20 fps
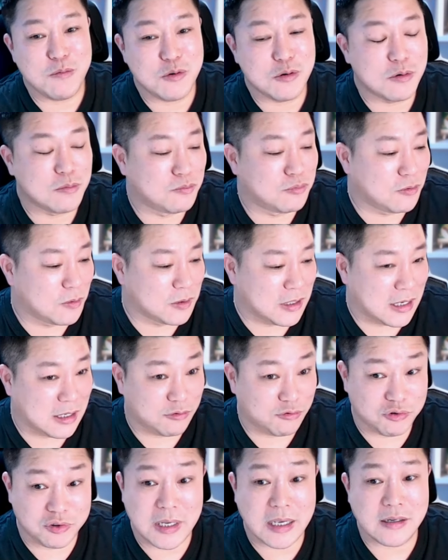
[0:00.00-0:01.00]
상업용
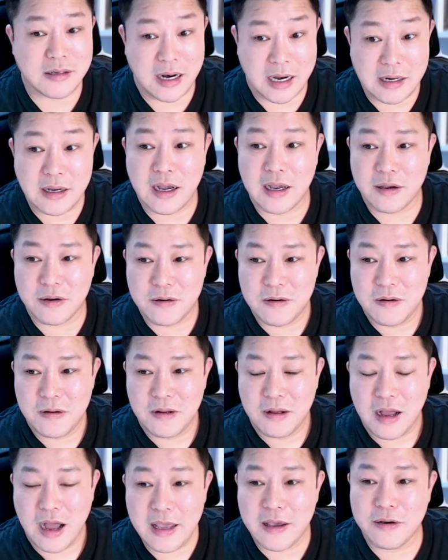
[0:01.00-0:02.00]
부동산에 투자를 할까요?
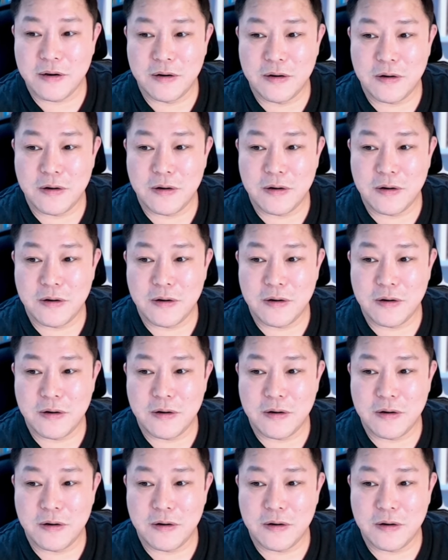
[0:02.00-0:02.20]
안